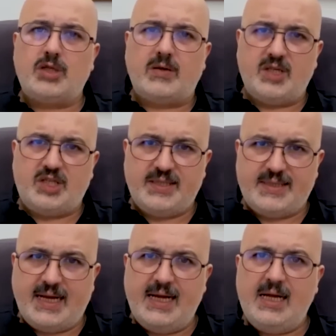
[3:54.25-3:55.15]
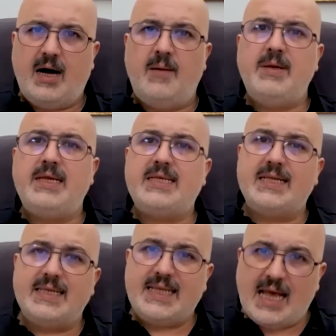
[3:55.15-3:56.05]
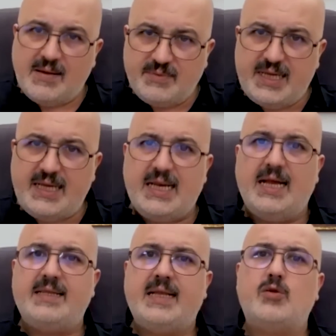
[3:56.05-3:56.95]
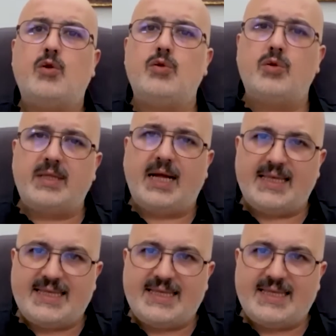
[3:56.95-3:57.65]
savaşında Amerika'nın emriyle NATO'nun da